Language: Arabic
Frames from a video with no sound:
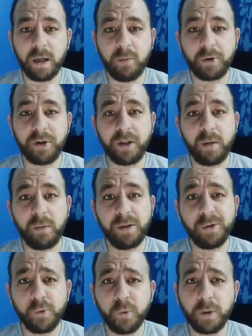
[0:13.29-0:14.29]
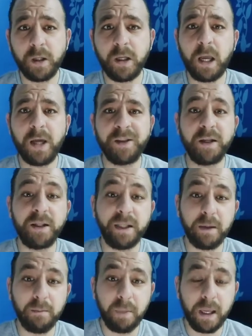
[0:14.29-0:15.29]
مرتضى منصور اللي حصلت
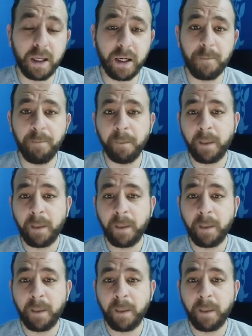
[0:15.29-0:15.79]
امبارح